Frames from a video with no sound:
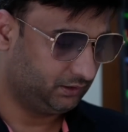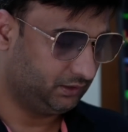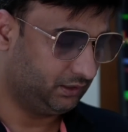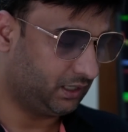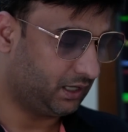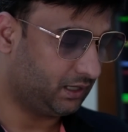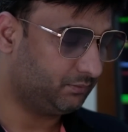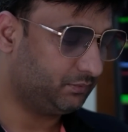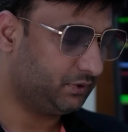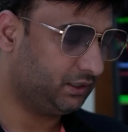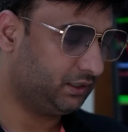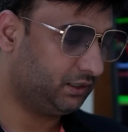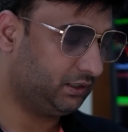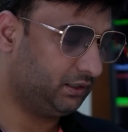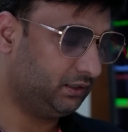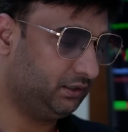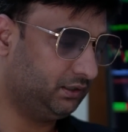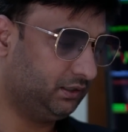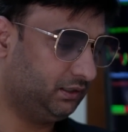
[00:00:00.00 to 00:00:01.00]
नाम है
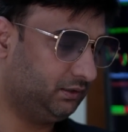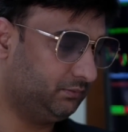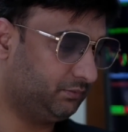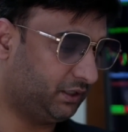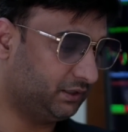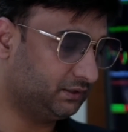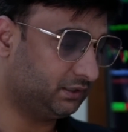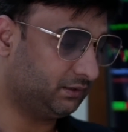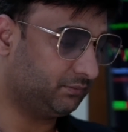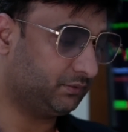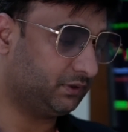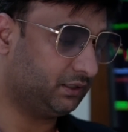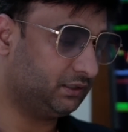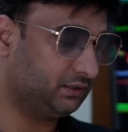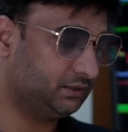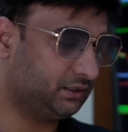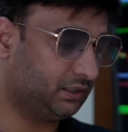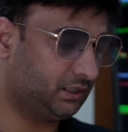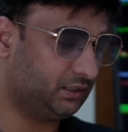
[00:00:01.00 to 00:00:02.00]
इन भाई साहब
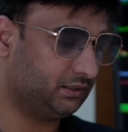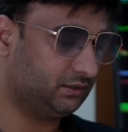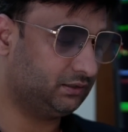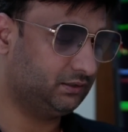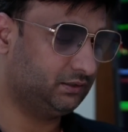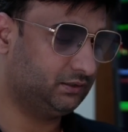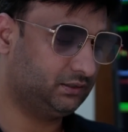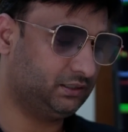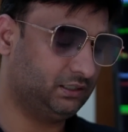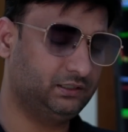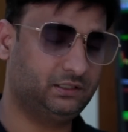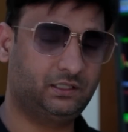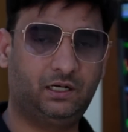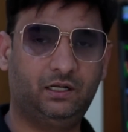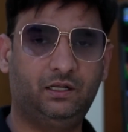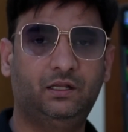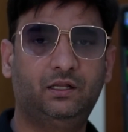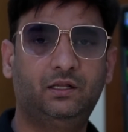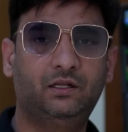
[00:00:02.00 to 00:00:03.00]
का शरद
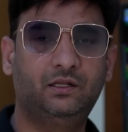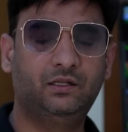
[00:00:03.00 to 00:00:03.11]
चंद्रा